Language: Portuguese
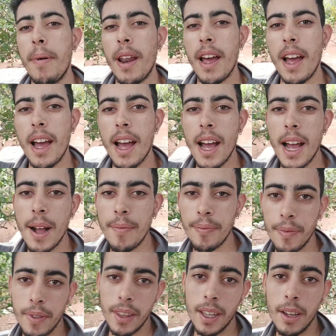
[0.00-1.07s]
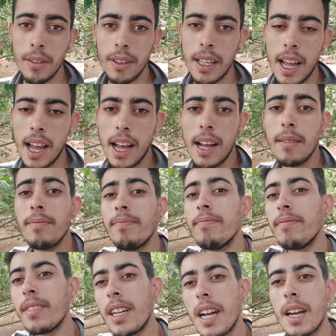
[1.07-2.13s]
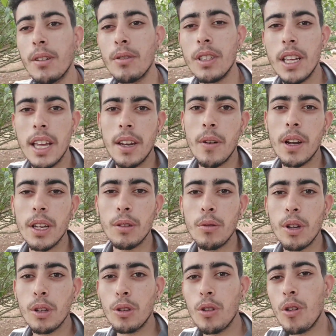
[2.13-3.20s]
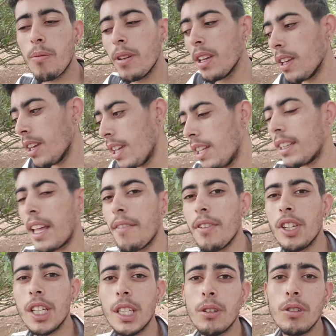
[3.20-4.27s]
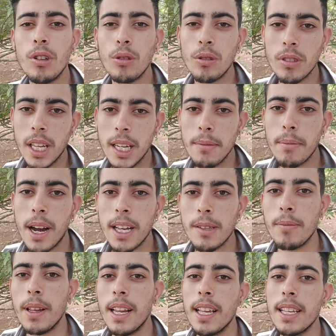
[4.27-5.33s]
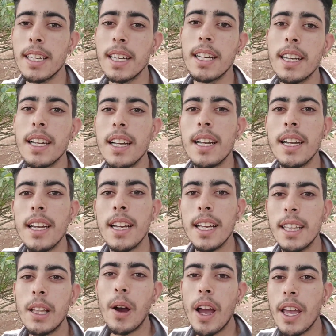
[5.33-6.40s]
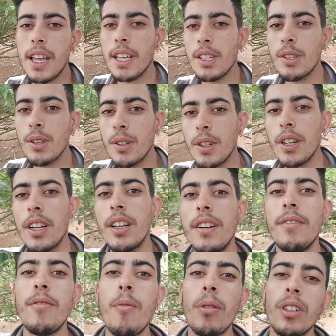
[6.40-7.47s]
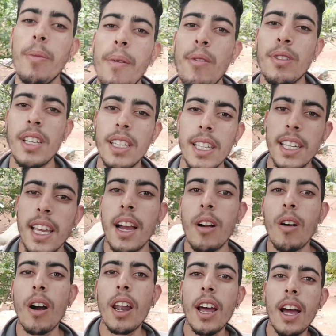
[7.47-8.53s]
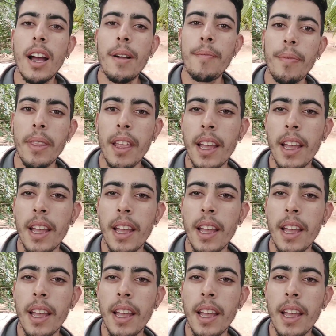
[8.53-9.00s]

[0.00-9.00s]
para eu estar tá ganhando dinheirinho aqui do YouTube e estar tá investindo em outros animais, beleza? Então é isso. Vou mostrar para vocês aqui agora